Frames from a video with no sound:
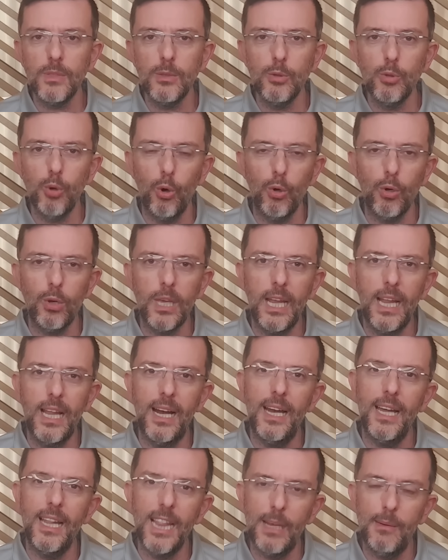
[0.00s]
doğru
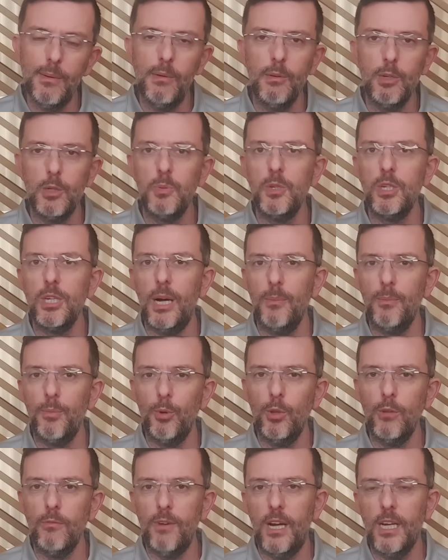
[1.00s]
ilan edilememiş bir
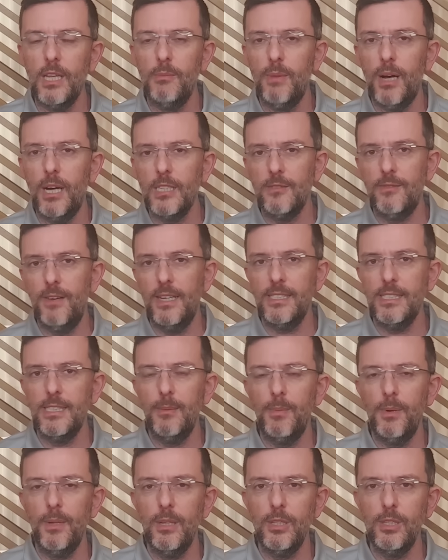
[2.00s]
şampiyonluk vardı Max
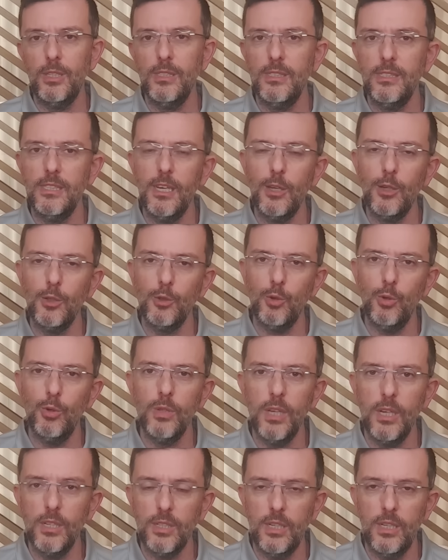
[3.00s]
Verstappen için. Yarış sonu
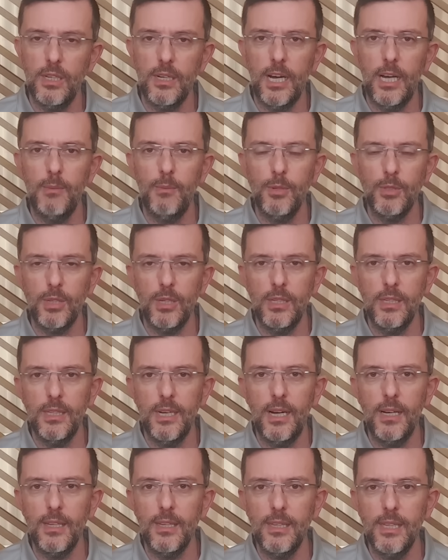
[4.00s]
yaşanan karmaşanın
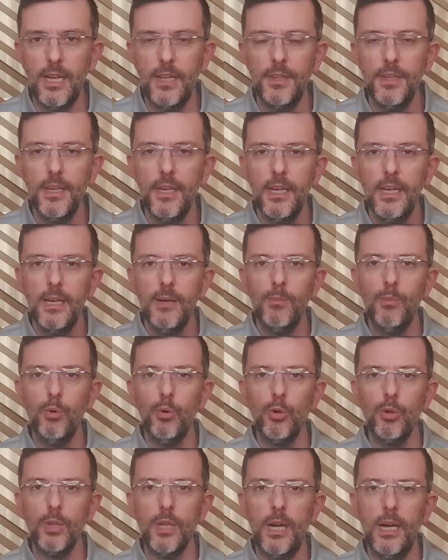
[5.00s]
ardından.
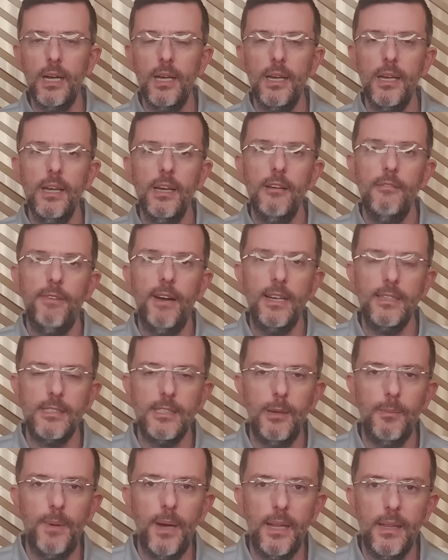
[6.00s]
Burada
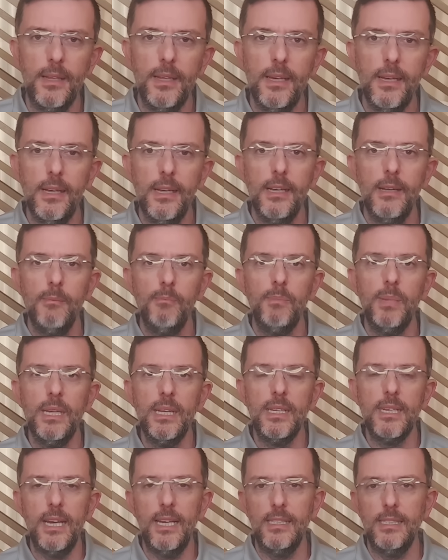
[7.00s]
Verstappen
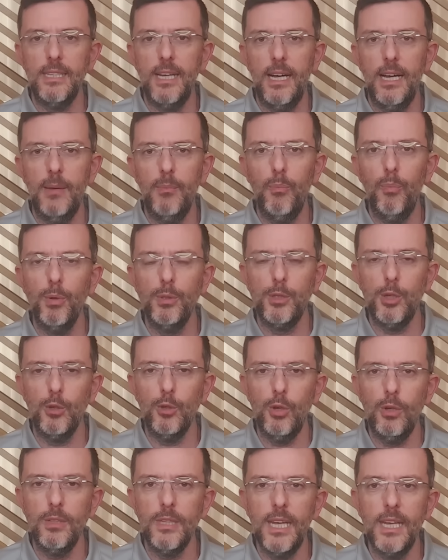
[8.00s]
bir kez daha bu
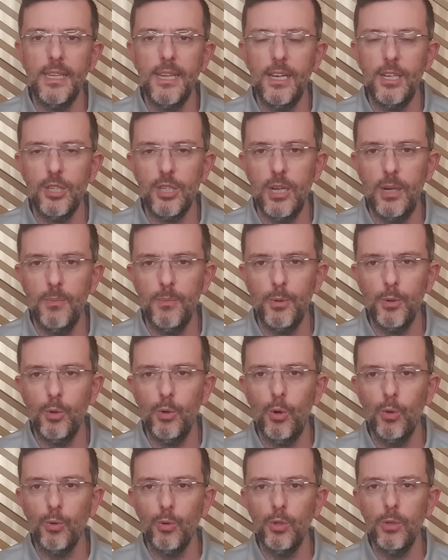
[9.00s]
sezon neden şampiyon
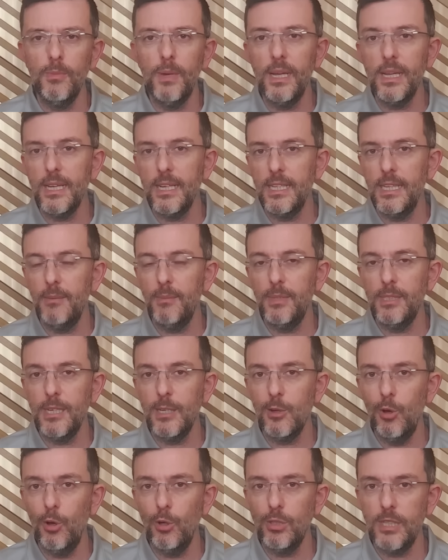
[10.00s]
olduğunu belki de bize
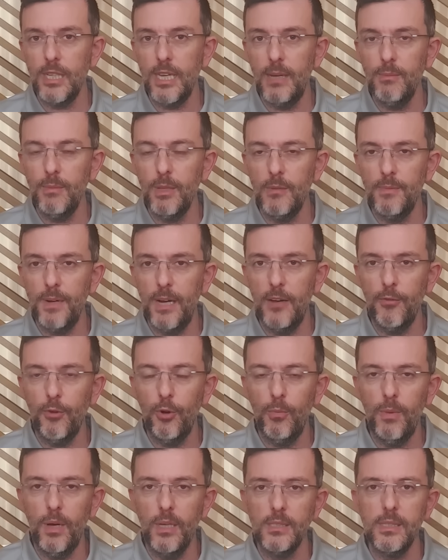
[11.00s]
gösteren bir
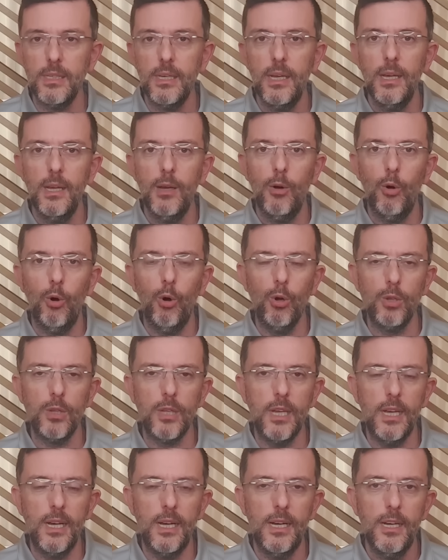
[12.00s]
performans
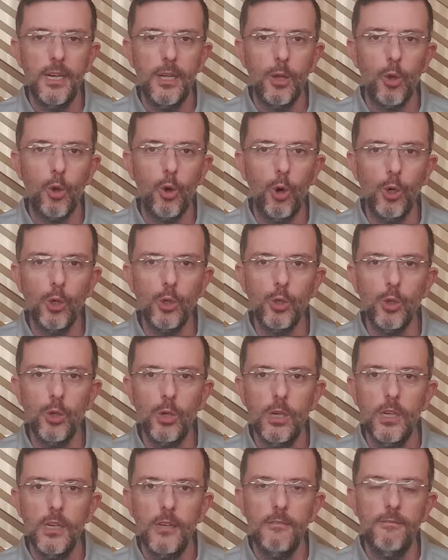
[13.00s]
ortaya
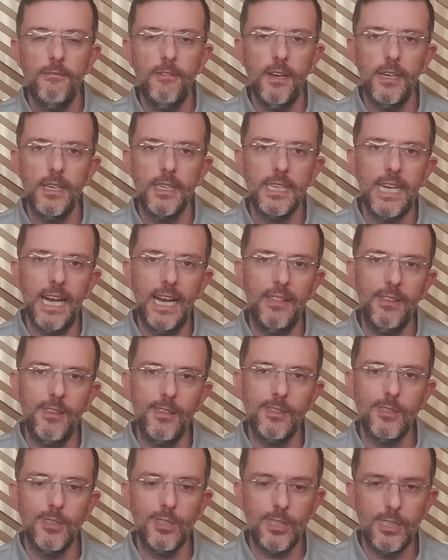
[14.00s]
koydu ve
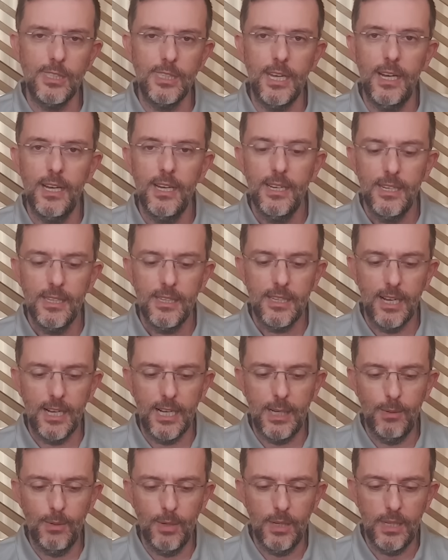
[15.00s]
kendisi dışında
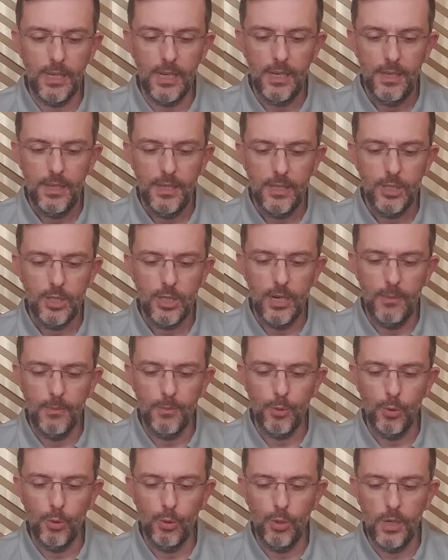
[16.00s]
takımını da
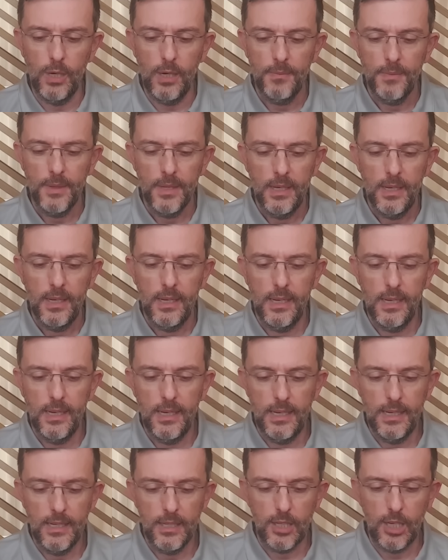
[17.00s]
şampiyonluğa
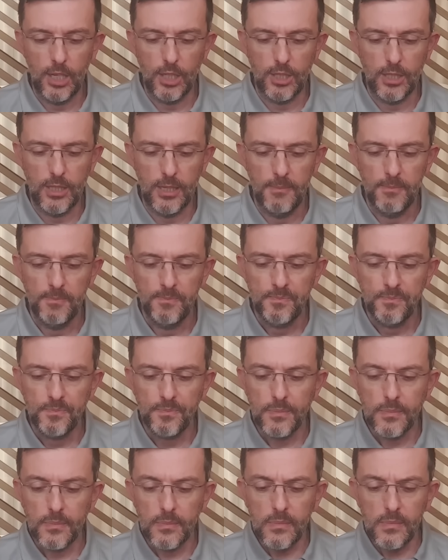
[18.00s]
e, taşıdı.
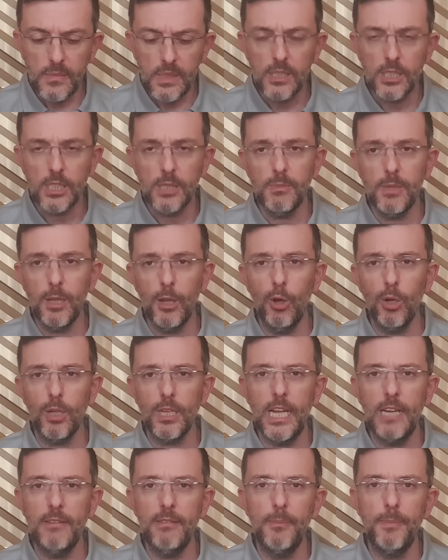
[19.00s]
Şimdi
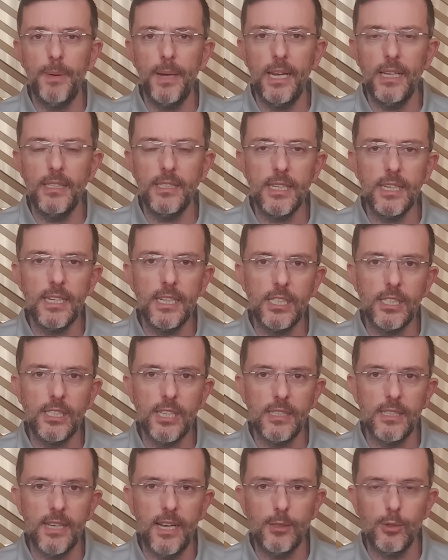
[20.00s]
Lökler ve Perez'de grid
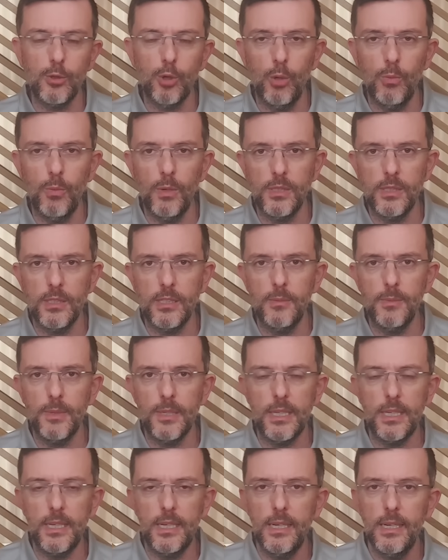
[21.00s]
cezası olması
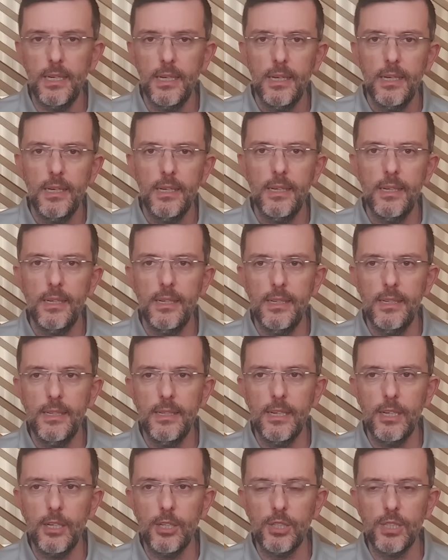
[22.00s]
tabii ki e,
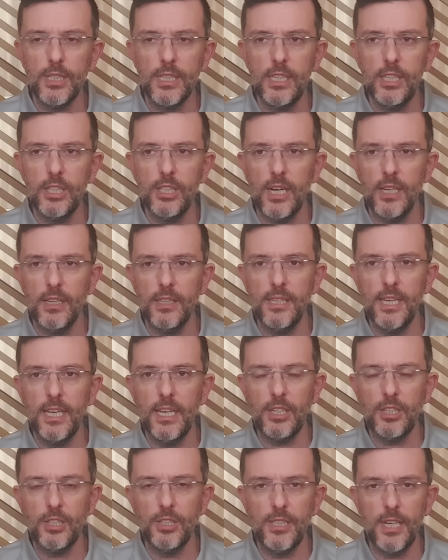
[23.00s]
yarışın gidişatını
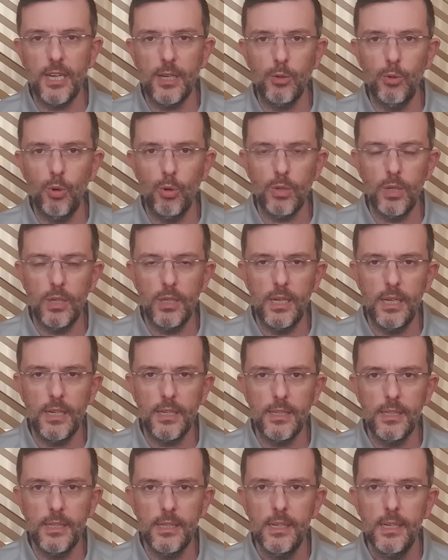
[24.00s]
değiştirecek
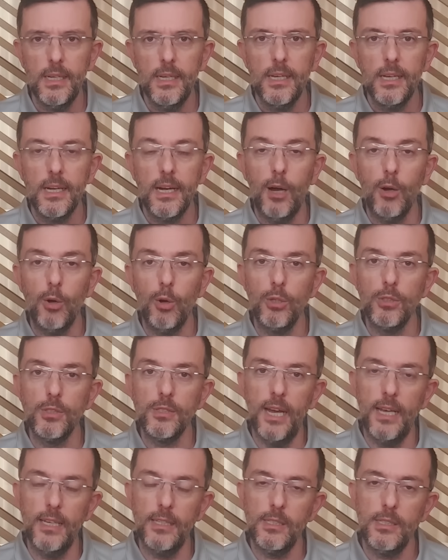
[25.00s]
noktalardı. Carlos
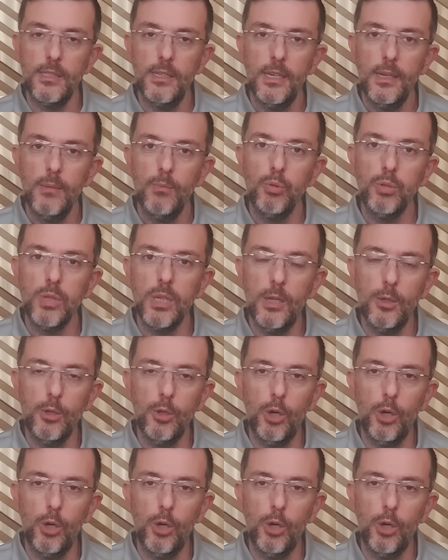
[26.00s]
Sainz bu sene